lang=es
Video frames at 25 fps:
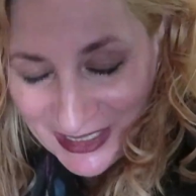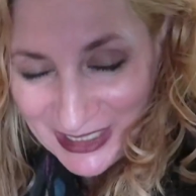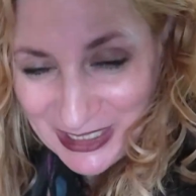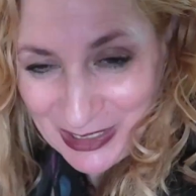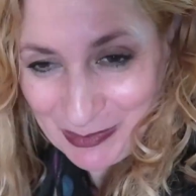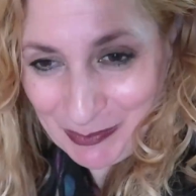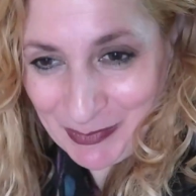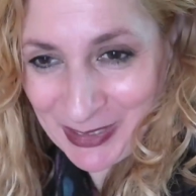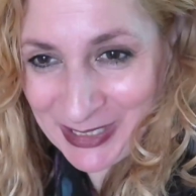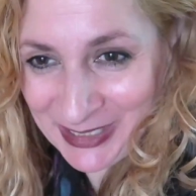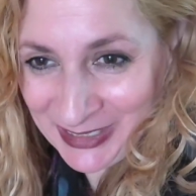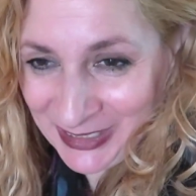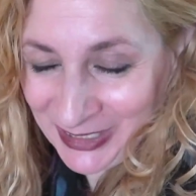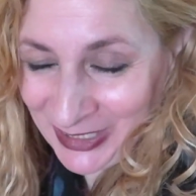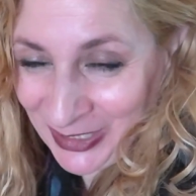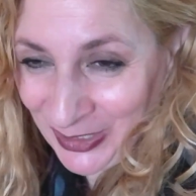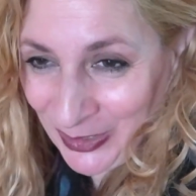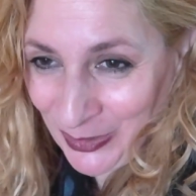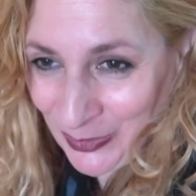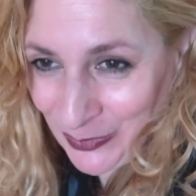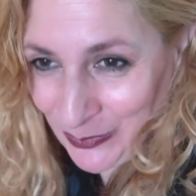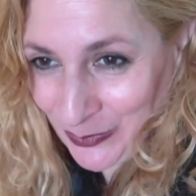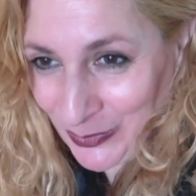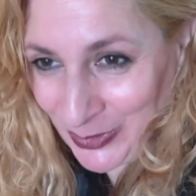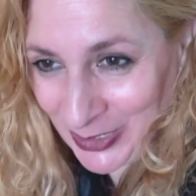Y
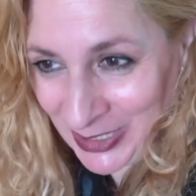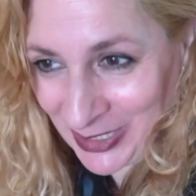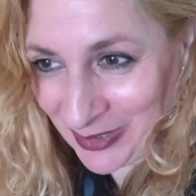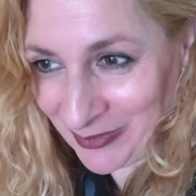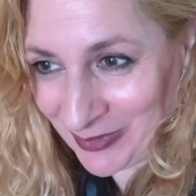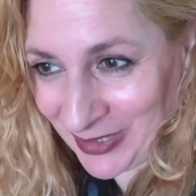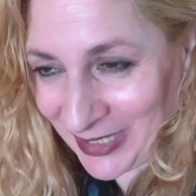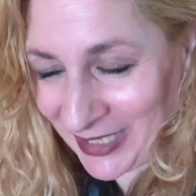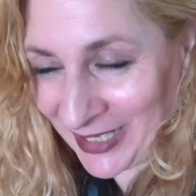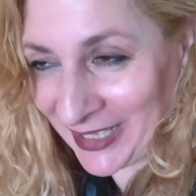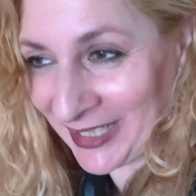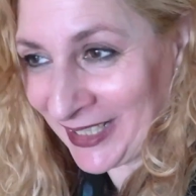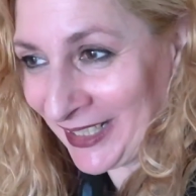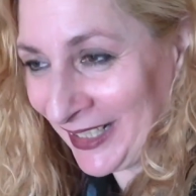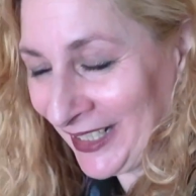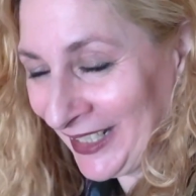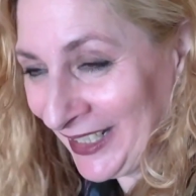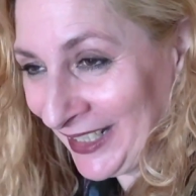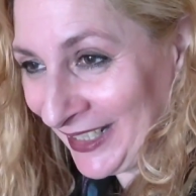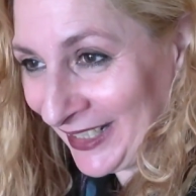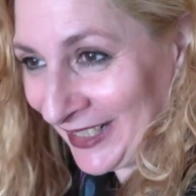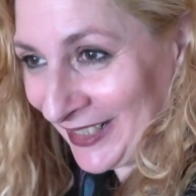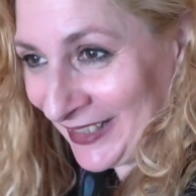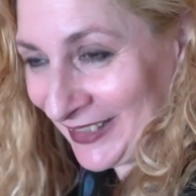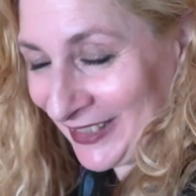mientras os voy a hablar
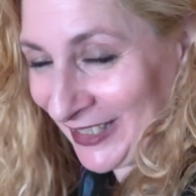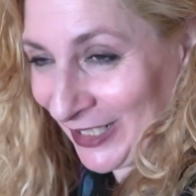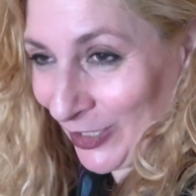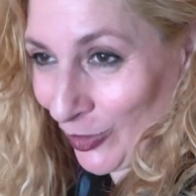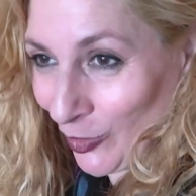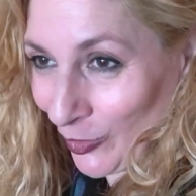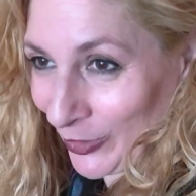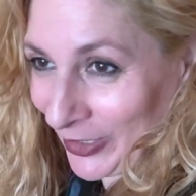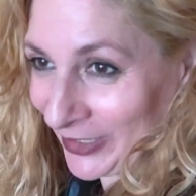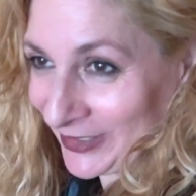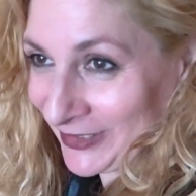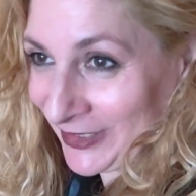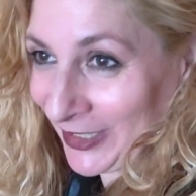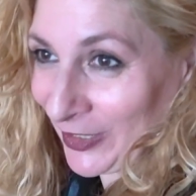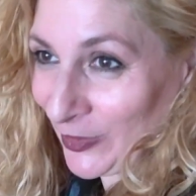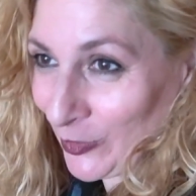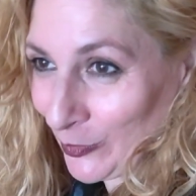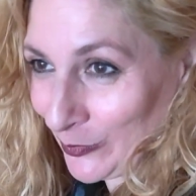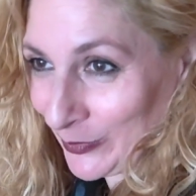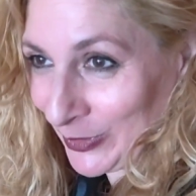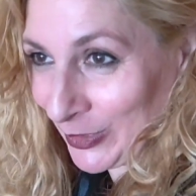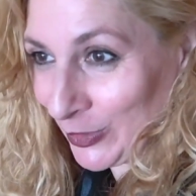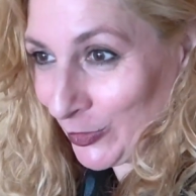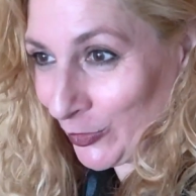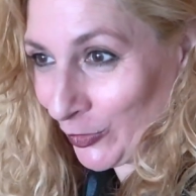de lo que he
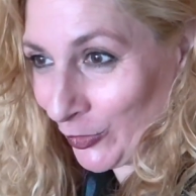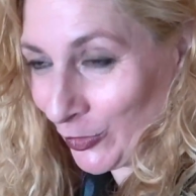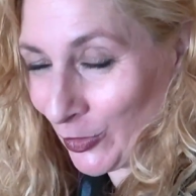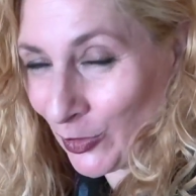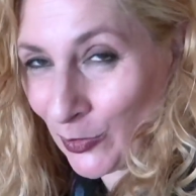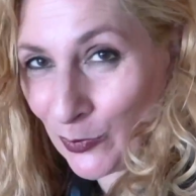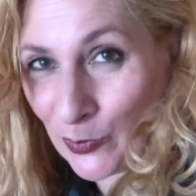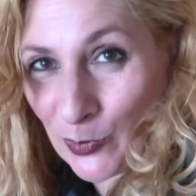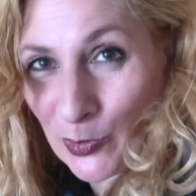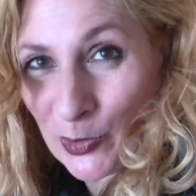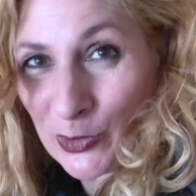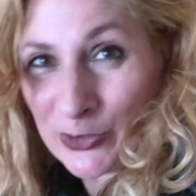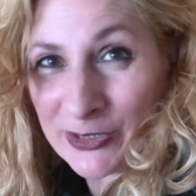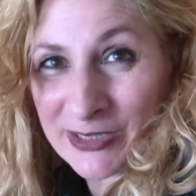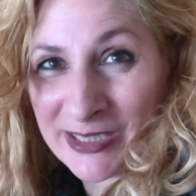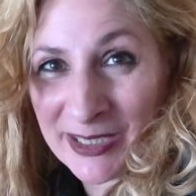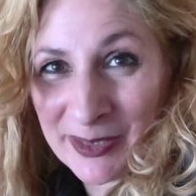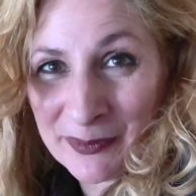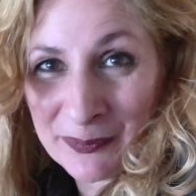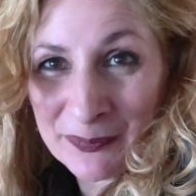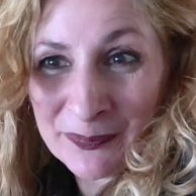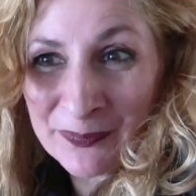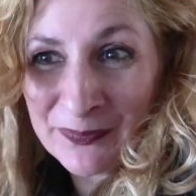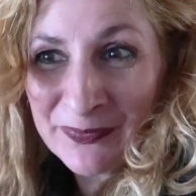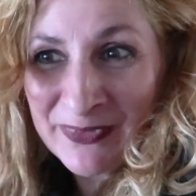estado viendo en el World
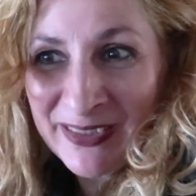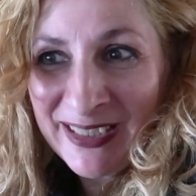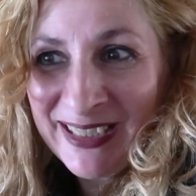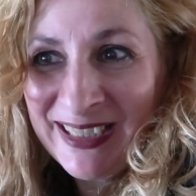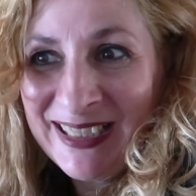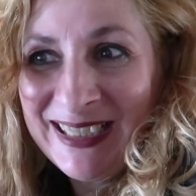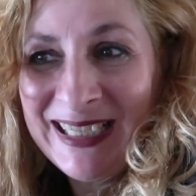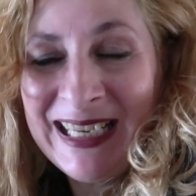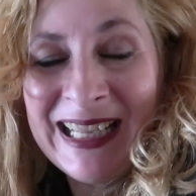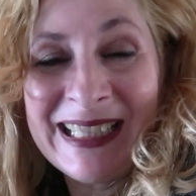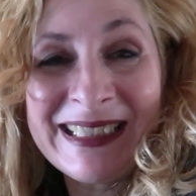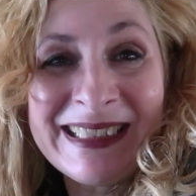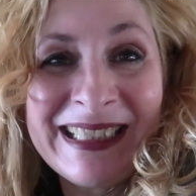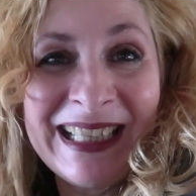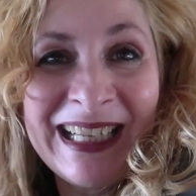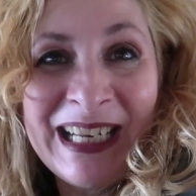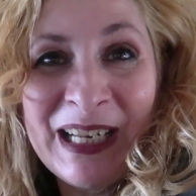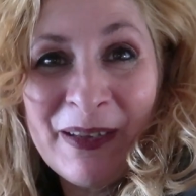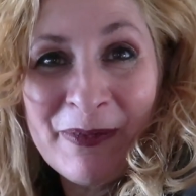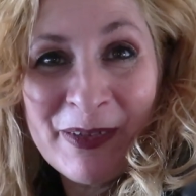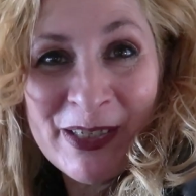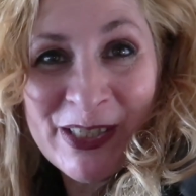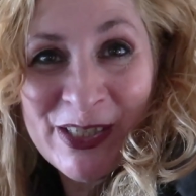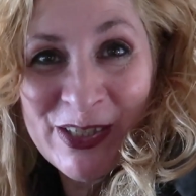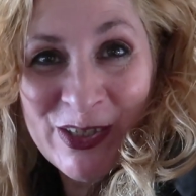las
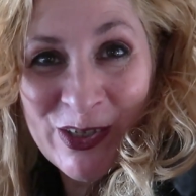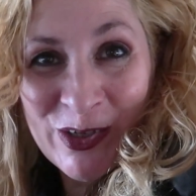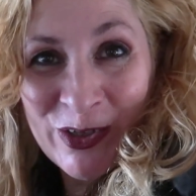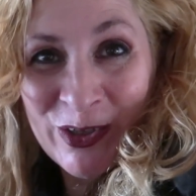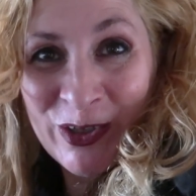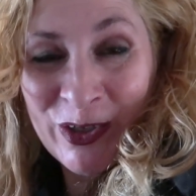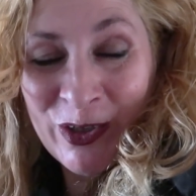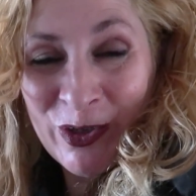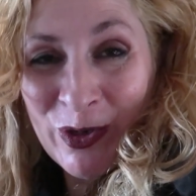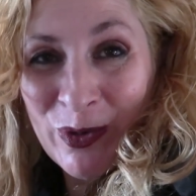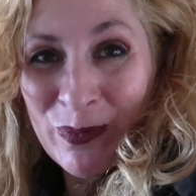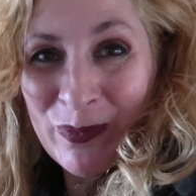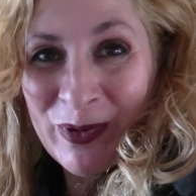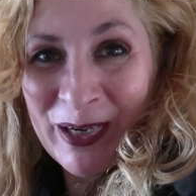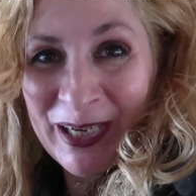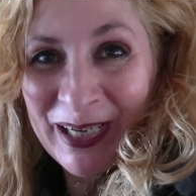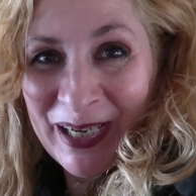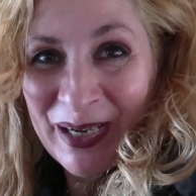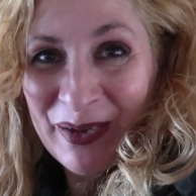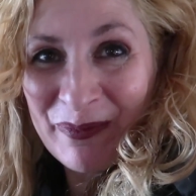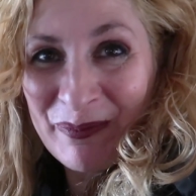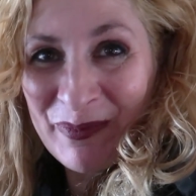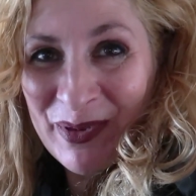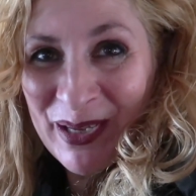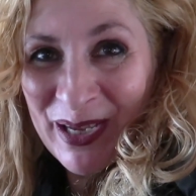televisiones como han
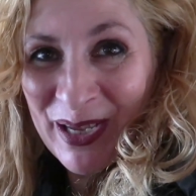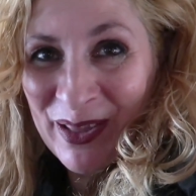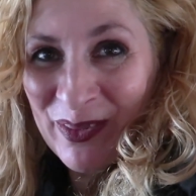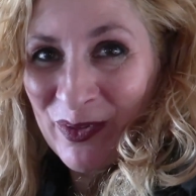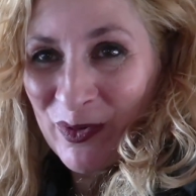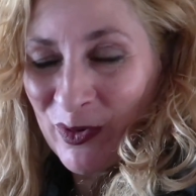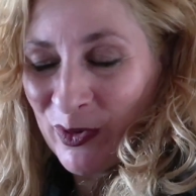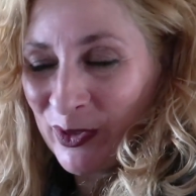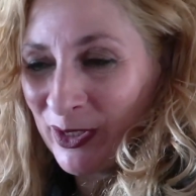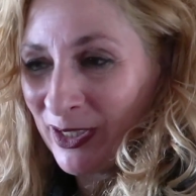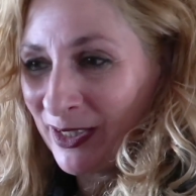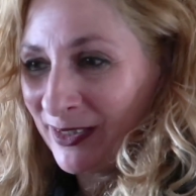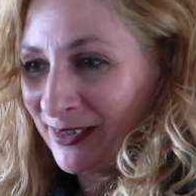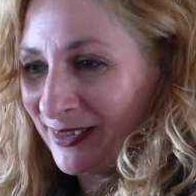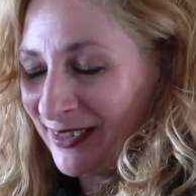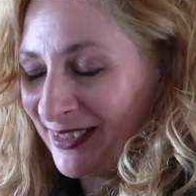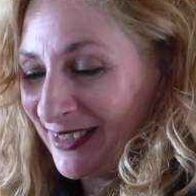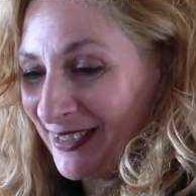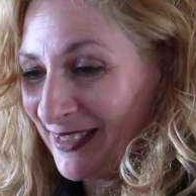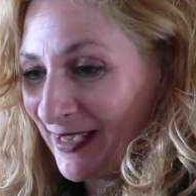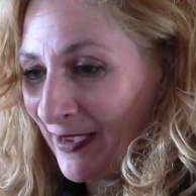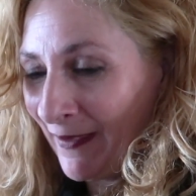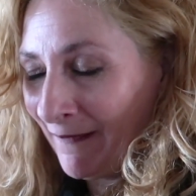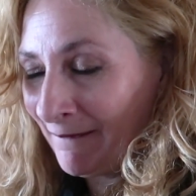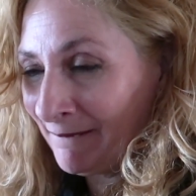cambiado hoy en
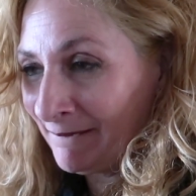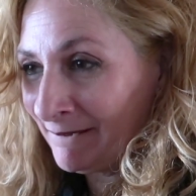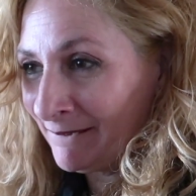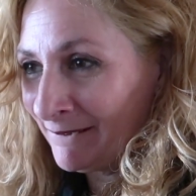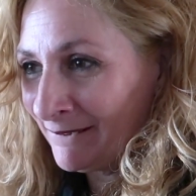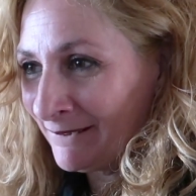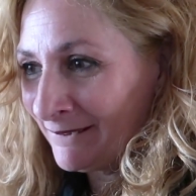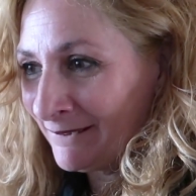día